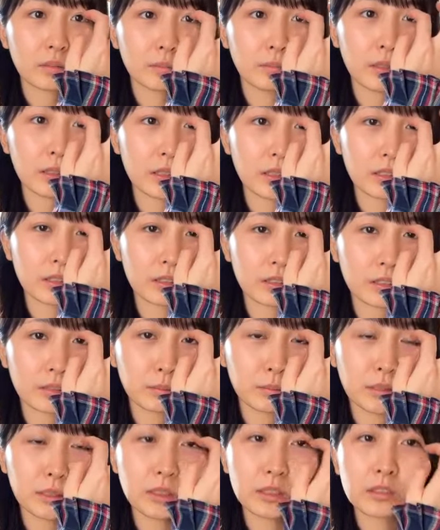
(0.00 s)
まだ
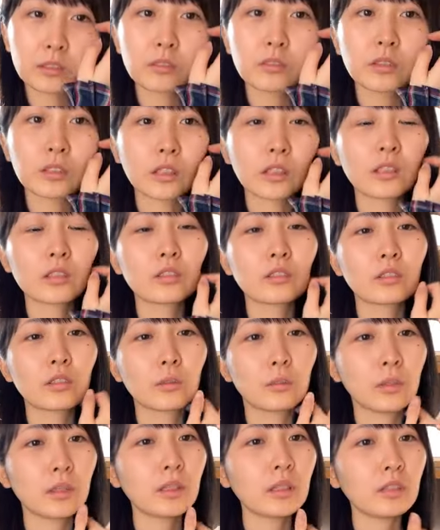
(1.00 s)
まだそっかそっ
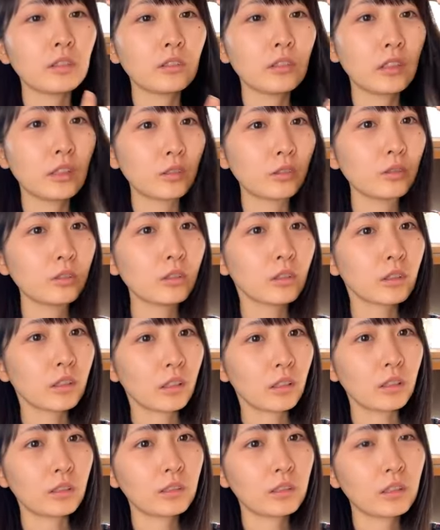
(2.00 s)
かまだ雪降る
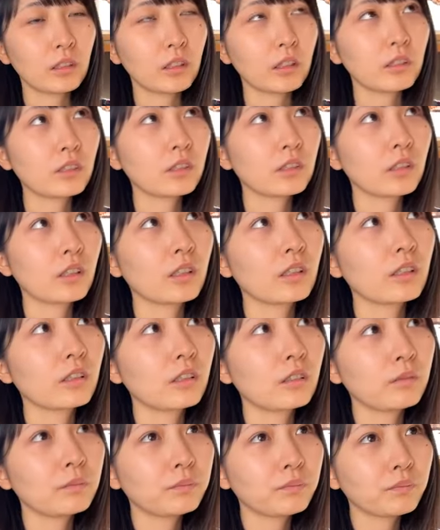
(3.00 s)
か2月だから